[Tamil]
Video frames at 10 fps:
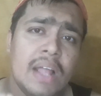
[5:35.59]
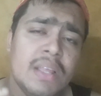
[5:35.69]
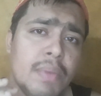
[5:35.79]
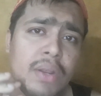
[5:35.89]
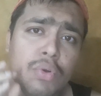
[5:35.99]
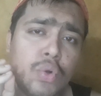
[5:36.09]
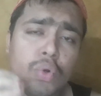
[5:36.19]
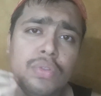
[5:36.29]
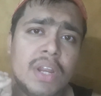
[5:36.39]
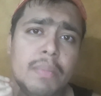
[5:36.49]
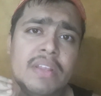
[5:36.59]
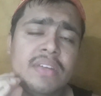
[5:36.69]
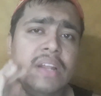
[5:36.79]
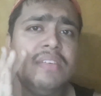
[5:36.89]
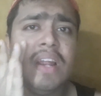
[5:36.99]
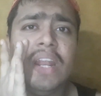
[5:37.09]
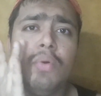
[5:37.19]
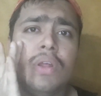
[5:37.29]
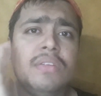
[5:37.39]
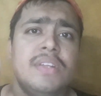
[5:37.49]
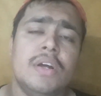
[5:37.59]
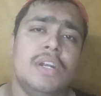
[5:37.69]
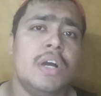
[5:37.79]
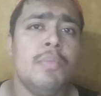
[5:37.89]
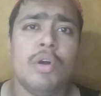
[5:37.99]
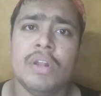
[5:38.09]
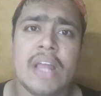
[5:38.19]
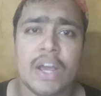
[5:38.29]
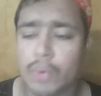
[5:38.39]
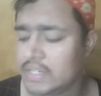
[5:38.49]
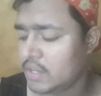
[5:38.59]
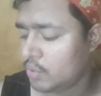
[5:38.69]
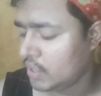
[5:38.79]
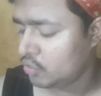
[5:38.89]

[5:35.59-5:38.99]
அந்த மாதிரி ஒரு டூ டூ த்ரீ மினிட்ஸ் கழிச்சு நல்ல ஒரு டேர்மோ கூட அந்த அக்வாச்சியில் கூட